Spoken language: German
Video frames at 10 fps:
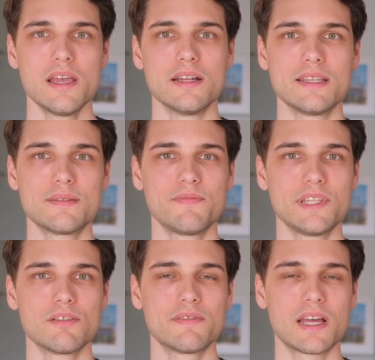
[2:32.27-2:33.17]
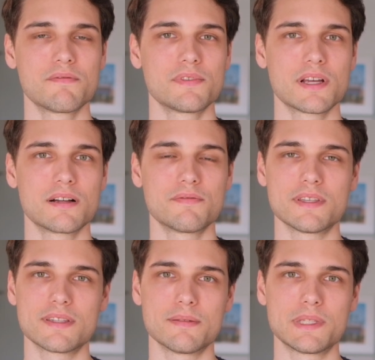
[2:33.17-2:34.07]
In diesem Video werden wir, wie
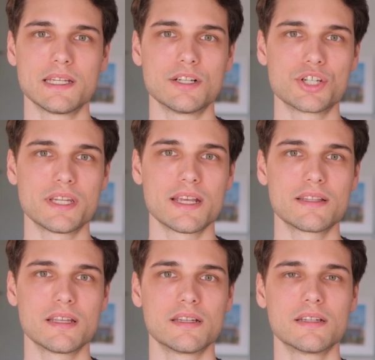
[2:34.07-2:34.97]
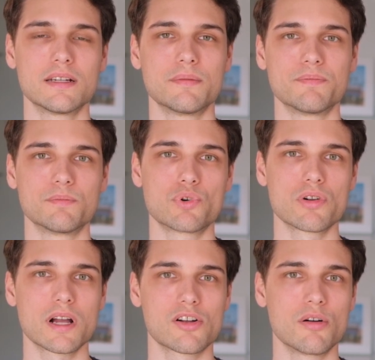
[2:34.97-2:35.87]
es in dem Titel steht, den ähm,
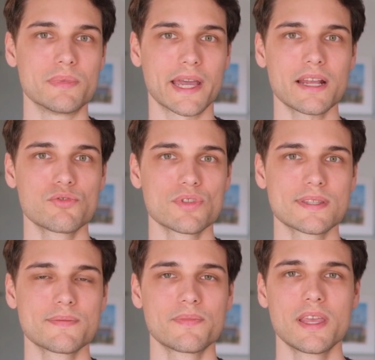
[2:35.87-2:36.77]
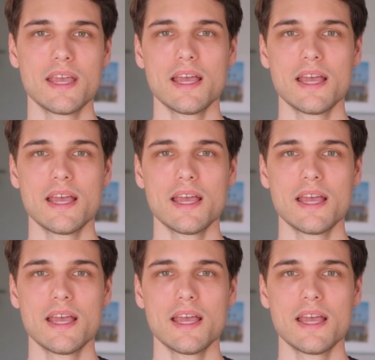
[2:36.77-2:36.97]
Broker direkt nutzen.